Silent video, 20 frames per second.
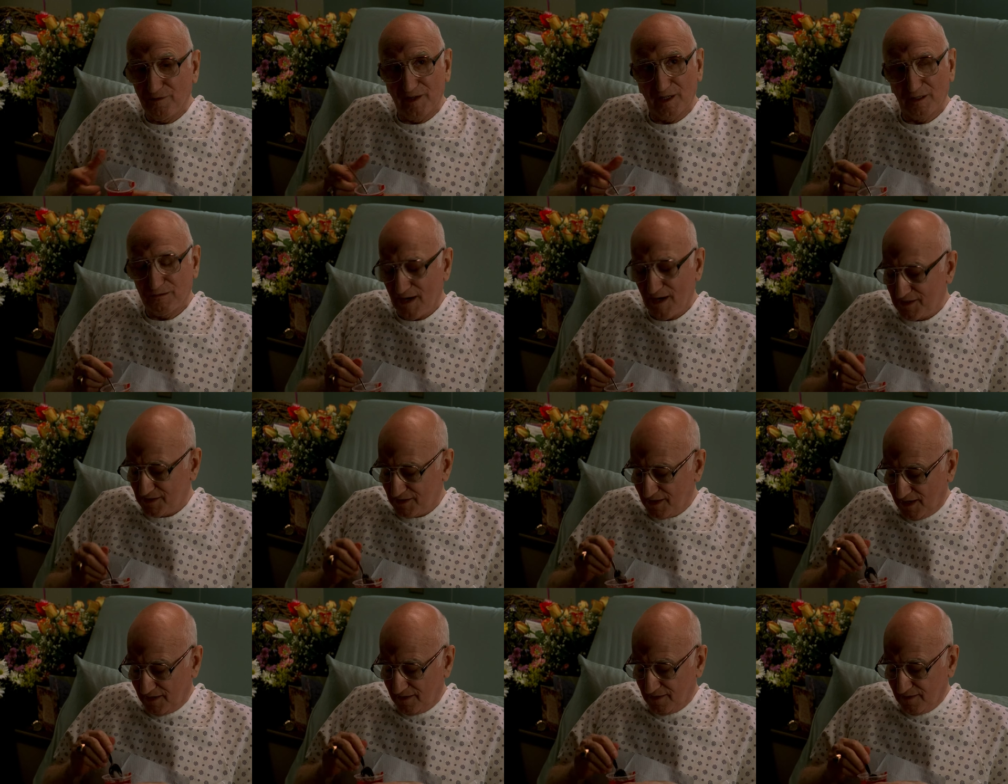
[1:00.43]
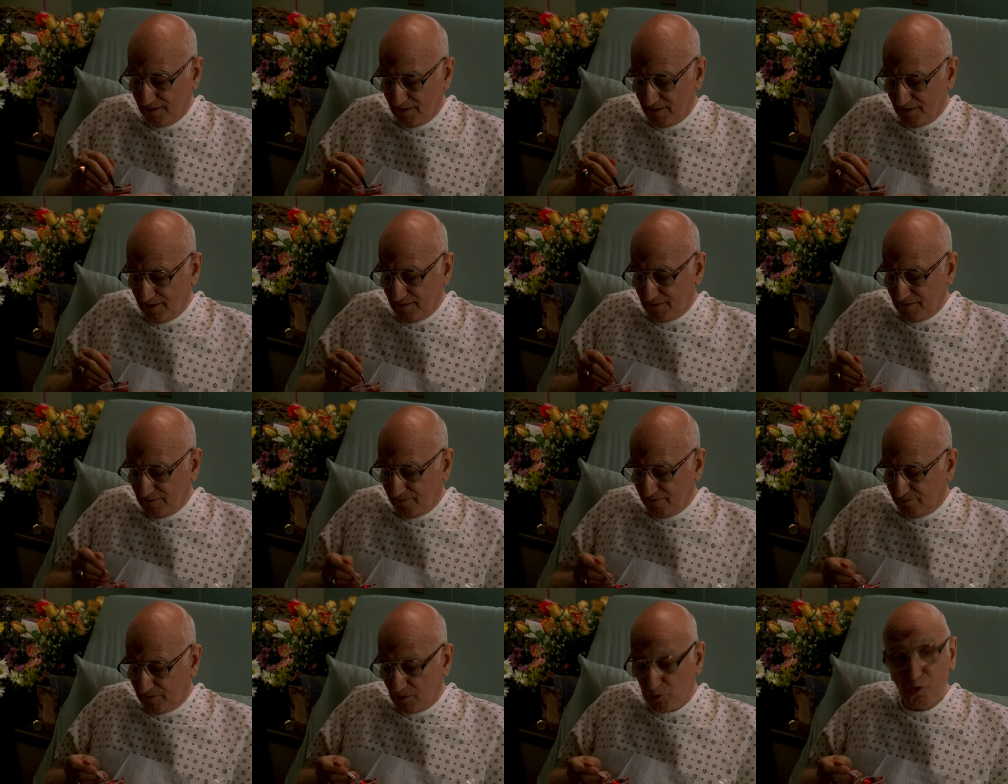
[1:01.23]
Hay varios casos en
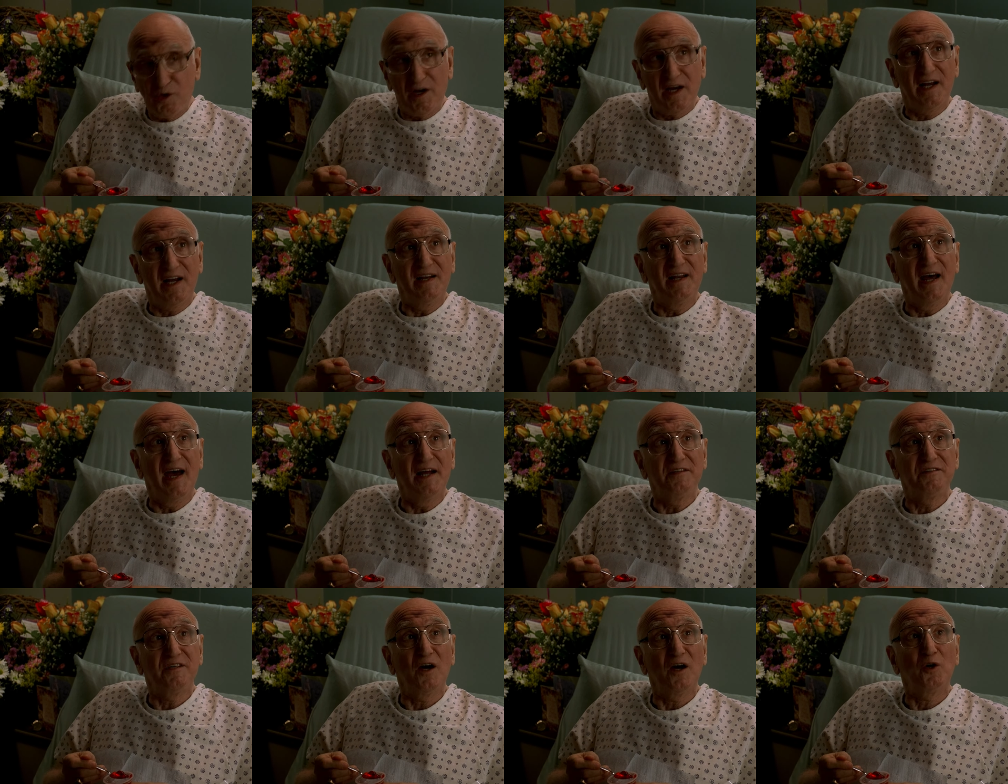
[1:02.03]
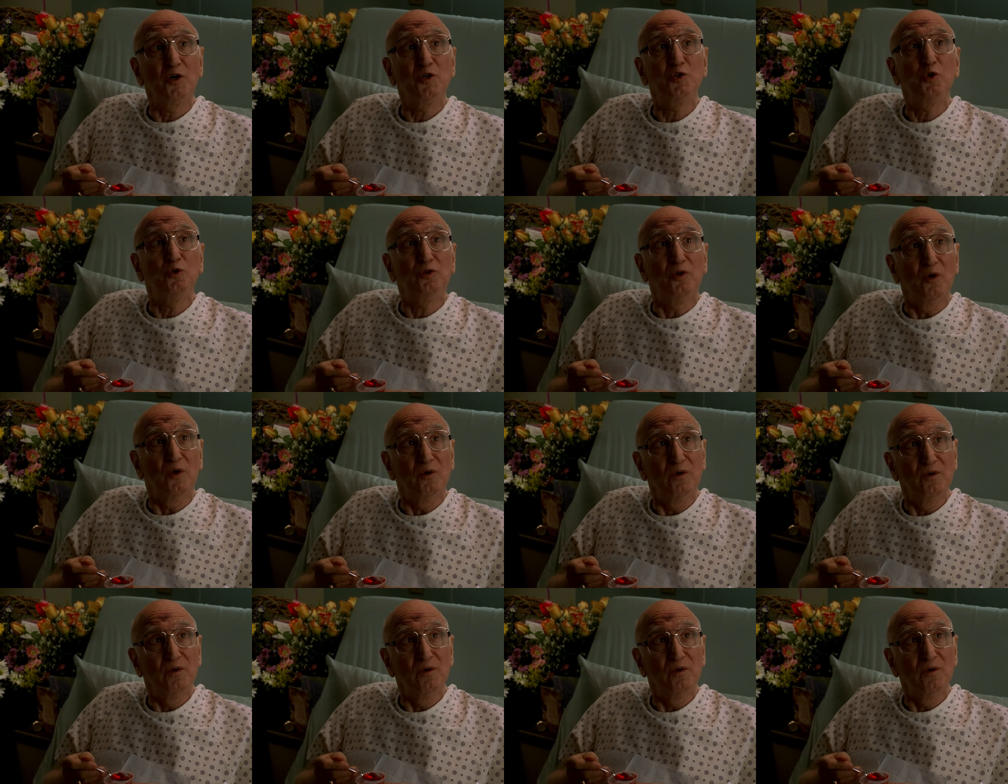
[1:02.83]
este capítulo en los que los